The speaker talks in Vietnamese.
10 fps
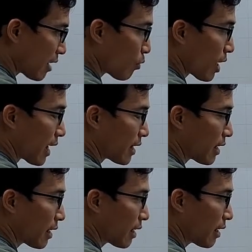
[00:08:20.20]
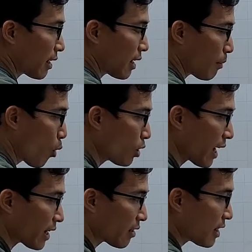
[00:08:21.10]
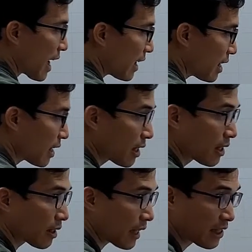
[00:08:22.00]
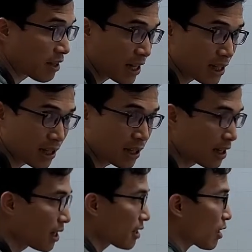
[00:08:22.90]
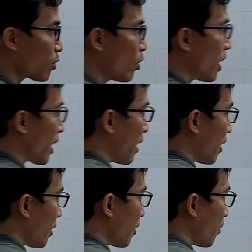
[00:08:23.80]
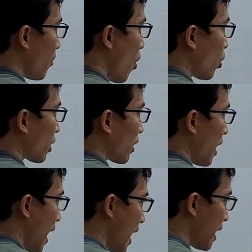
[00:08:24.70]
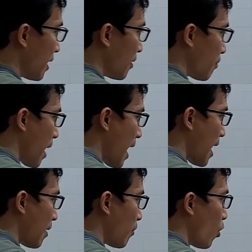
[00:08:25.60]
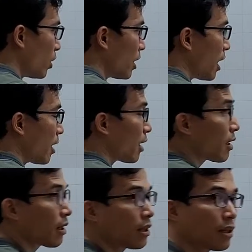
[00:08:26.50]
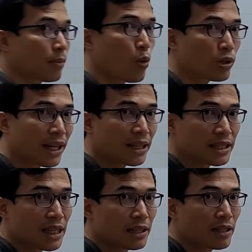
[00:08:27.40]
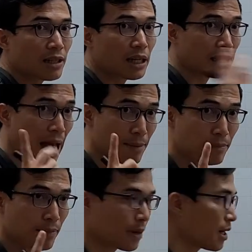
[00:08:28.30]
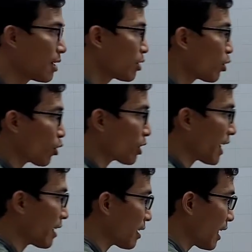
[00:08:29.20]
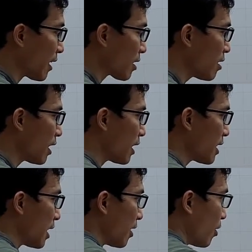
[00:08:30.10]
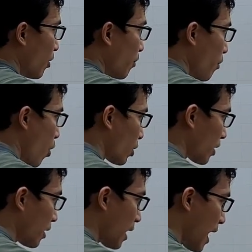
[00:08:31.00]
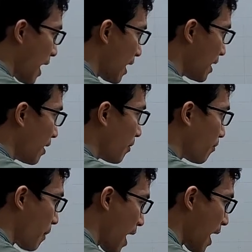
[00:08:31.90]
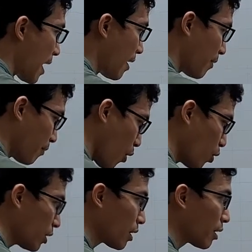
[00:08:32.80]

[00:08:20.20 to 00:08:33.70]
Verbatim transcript: là một cạnh là bốn cạnh ở dưới đáy đáy dưới xong rồi lại 1 2 3 4 nữa bốn cạnh ở trên nữa 8 rồi còn cạnh cạnh ở sườn là gì 1 2 3 4